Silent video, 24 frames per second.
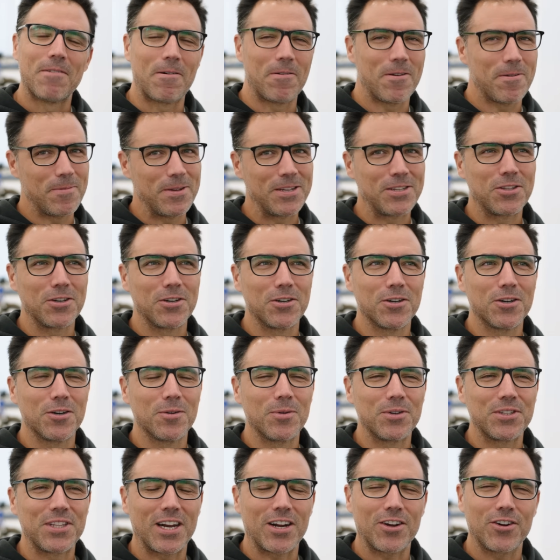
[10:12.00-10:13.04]
me habéis visto
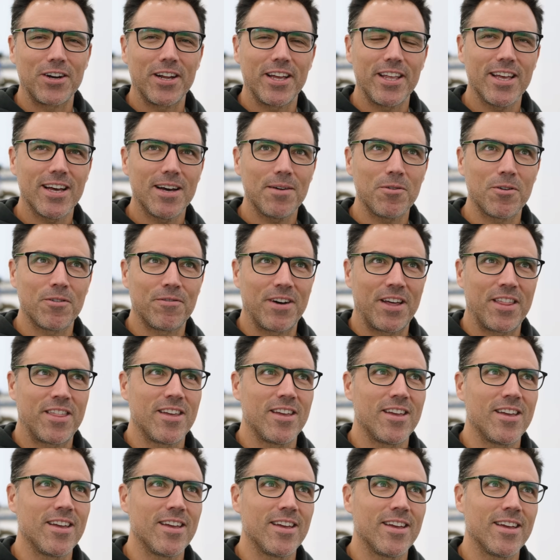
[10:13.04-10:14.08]
montar con ella, pues
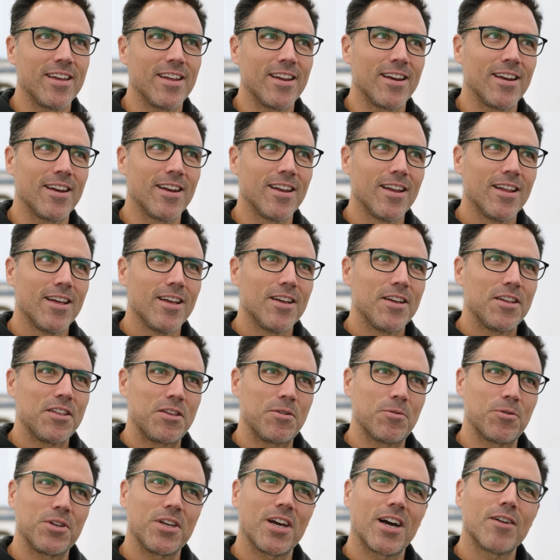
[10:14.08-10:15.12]
fácil,
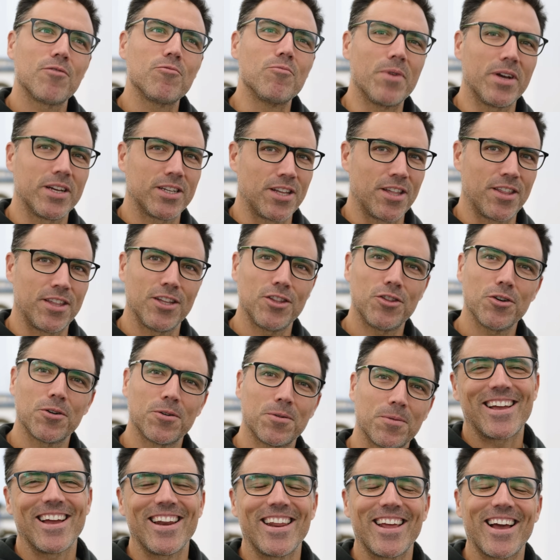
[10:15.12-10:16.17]
llevo ya un
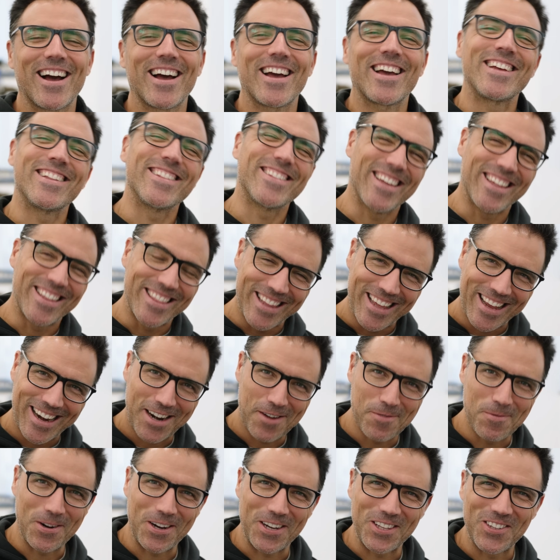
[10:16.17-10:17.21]
mesecito. Quería
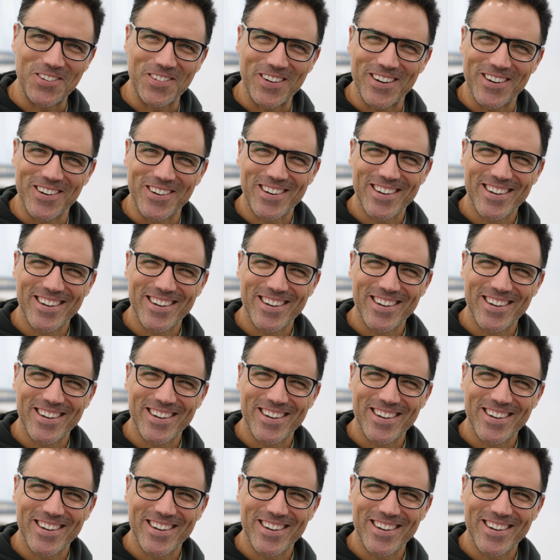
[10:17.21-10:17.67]
entenderla un poquito mejor,